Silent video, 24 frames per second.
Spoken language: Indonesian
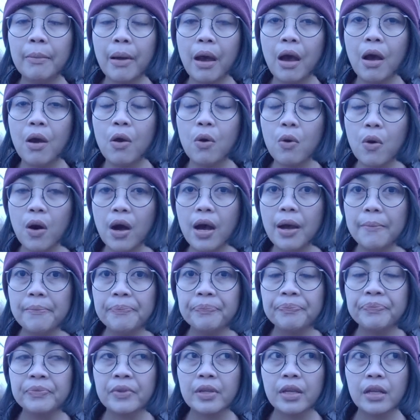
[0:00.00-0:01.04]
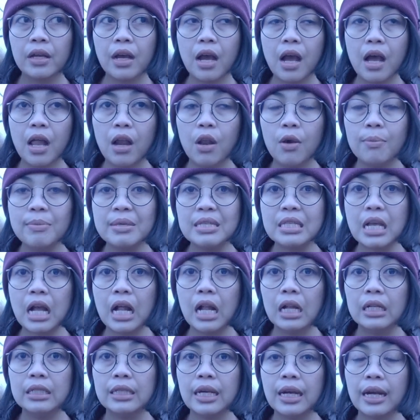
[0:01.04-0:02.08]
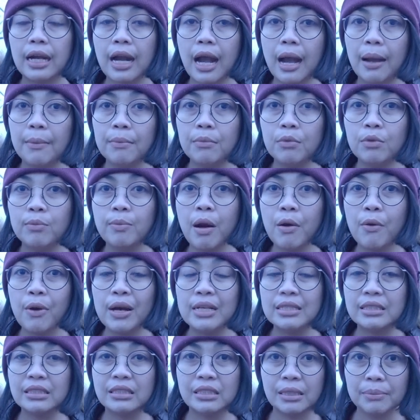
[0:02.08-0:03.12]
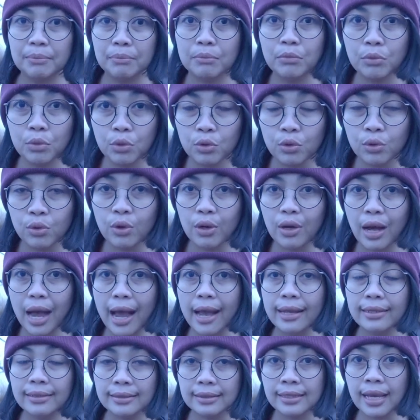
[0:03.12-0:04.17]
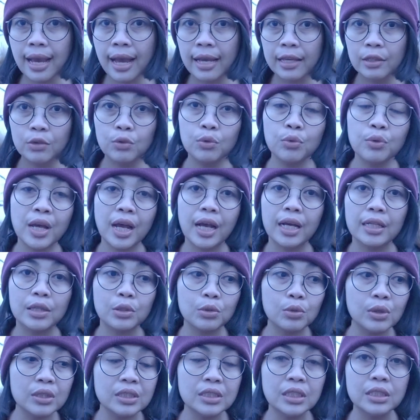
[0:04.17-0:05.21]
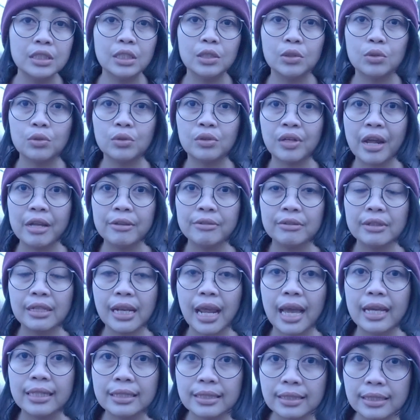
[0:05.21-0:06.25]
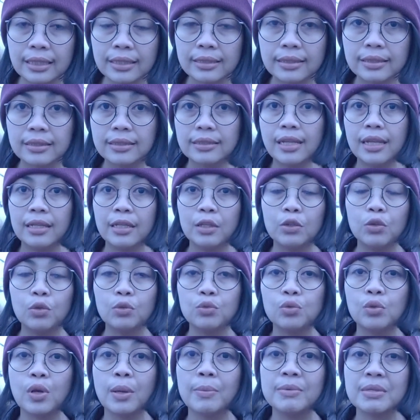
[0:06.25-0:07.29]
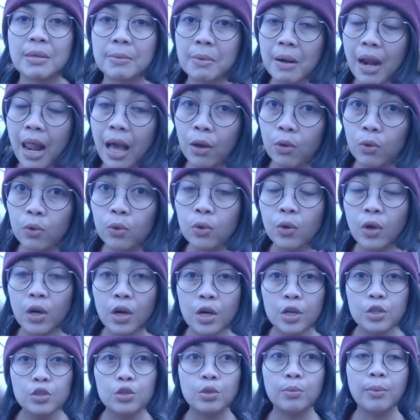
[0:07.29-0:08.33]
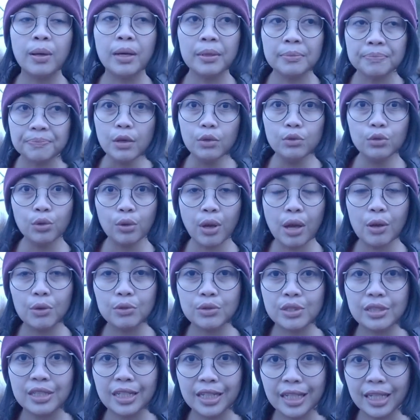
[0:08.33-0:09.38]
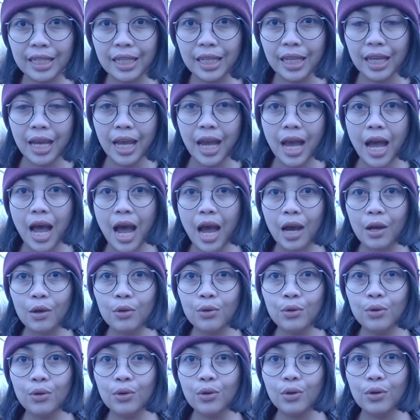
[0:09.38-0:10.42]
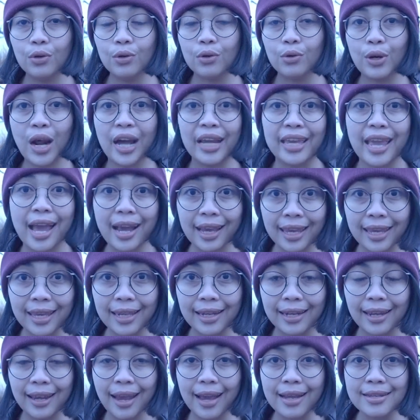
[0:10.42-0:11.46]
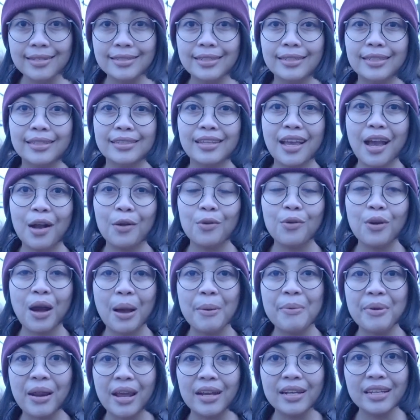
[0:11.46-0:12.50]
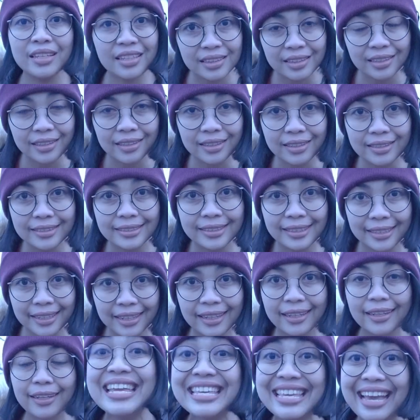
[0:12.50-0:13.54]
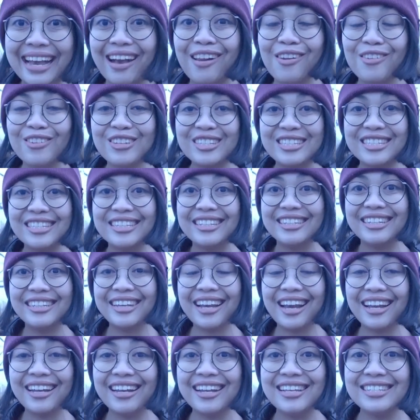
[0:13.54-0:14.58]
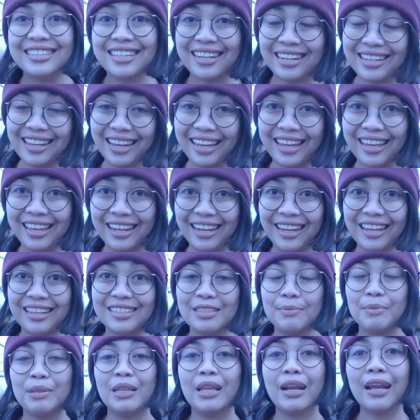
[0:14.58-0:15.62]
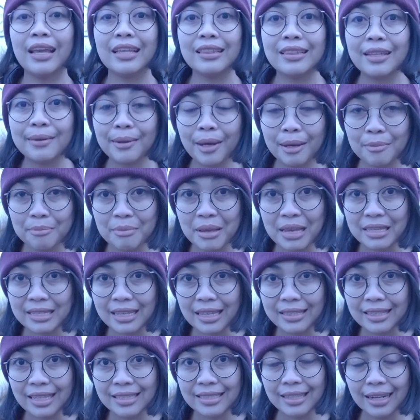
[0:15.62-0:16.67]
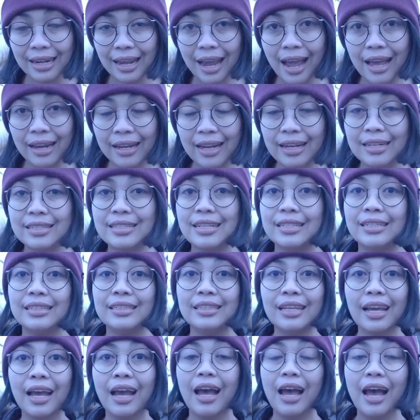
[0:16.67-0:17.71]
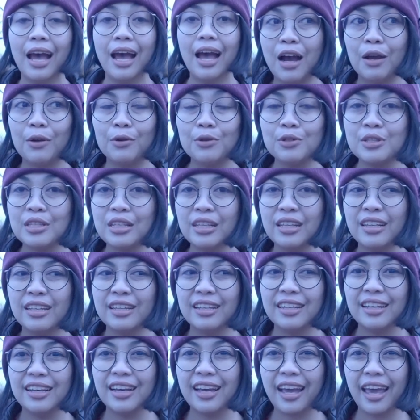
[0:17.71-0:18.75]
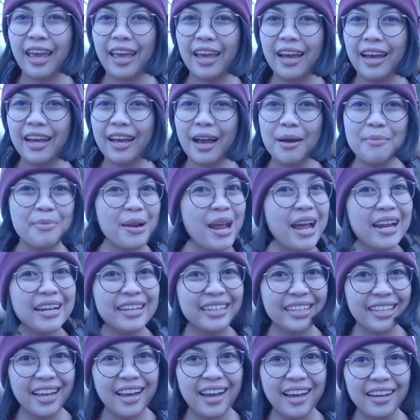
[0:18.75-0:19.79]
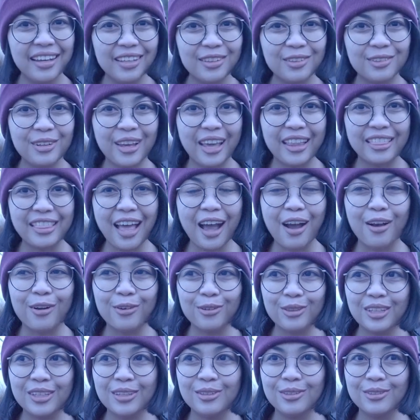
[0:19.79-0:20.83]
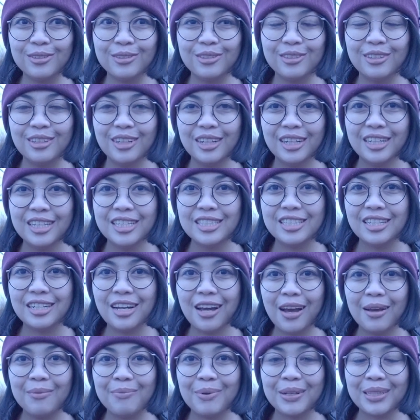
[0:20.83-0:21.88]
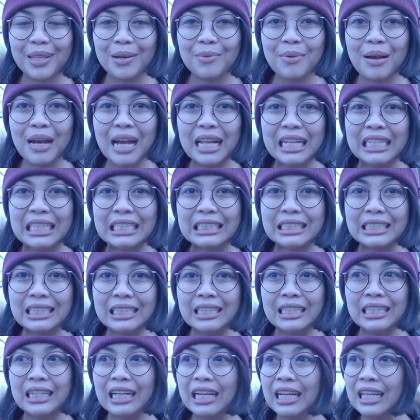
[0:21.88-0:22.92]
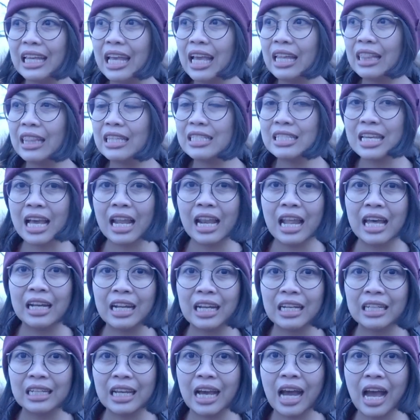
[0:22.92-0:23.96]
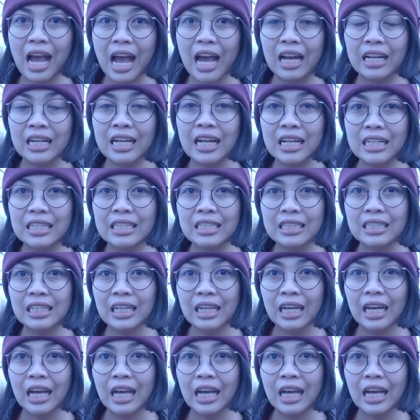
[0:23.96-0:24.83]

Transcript: bahwa kalau misalnya kamu bawa SIMmu aja itu udah ketulis di situ driving license dan itu sudah bisa berlaku. Cuman untuk aku sendiri aku kurang yakin kan jadinya aku nggak berani nyetir di sini. Ya kalau di sini kan setirnya kiri sementara kita kan biasanya setir kanan jadinya aku sih kayak nggak berani ya gitu kayak takut gitu. Sedangkan pertama kali ke sini ngelihat jalanan yang ada di